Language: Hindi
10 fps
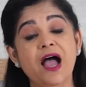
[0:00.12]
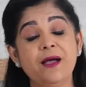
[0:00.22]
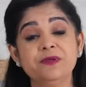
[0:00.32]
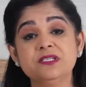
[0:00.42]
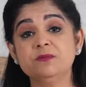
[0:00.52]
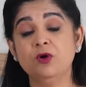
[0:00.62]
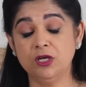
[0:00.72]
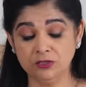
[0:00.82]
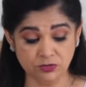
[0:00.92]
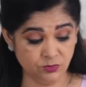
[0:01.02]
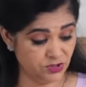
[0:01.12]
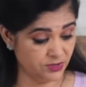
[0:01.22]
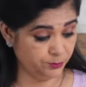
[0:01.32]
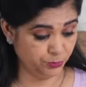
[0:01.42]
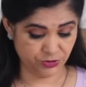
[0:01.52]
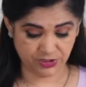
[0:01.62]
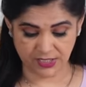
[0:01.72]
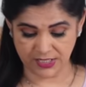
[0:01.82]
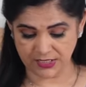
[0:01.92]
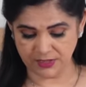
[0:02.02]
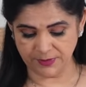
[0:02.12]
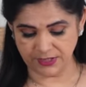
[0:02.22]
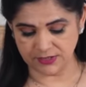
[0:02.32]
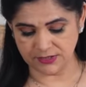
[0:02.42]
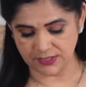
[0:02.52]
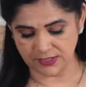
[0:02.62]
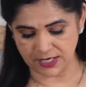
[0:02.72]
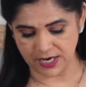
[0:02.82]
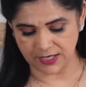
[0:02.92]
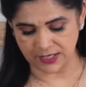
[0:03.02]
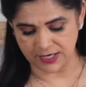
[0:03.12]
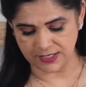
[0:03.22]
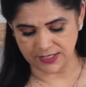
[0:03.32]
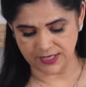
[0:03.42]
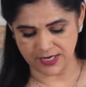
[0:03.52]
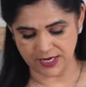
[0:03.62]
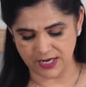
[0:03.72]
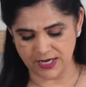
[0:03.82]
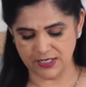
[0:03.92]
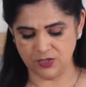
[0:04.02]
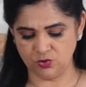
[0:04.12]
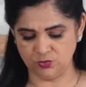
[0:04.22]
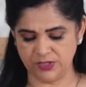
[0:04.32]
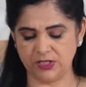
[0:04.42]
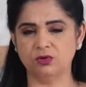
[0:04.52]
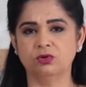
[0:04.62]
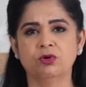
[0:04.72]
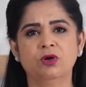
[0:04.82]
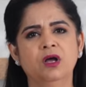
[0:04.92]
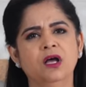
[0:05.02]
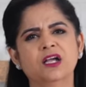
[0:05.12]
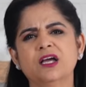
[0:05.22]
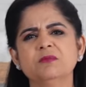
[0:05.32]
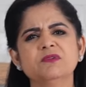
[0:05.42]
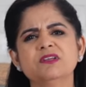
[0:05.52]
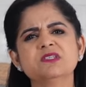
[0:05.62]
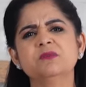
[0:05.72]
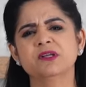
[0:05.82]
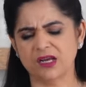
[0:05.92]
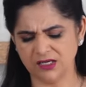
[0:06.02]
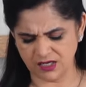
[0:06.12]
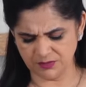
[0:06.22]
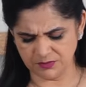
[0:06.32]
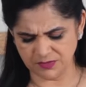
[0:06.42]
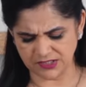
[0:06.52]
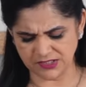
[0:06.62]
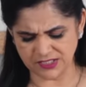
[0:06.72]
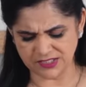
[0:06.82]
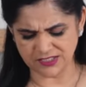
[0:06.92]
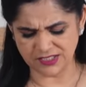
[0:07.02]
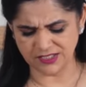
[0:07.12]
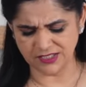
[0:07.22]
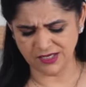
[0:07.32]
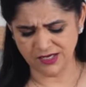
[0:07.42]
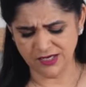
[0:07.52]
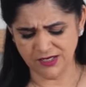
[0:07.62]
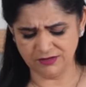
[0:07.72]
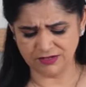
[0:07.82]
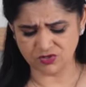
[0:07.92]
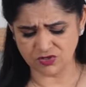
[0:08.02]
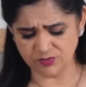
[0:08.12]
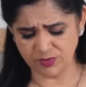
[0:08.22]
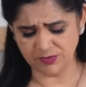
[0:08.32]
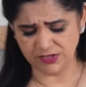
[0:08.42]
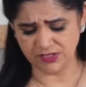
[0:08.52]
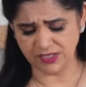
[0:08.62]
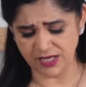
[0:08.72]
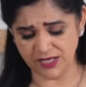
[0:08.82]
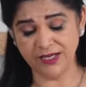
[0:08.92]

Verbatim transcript: आप में से बहुत लोग मुझसे पूछते हैं कि पंकज जी क्या कारण है कि कुछ भी कर लो घर में वैसी बिरयानी नहीं बन पाती है जैसे कि रेस्टोरेंट्स में मिलती है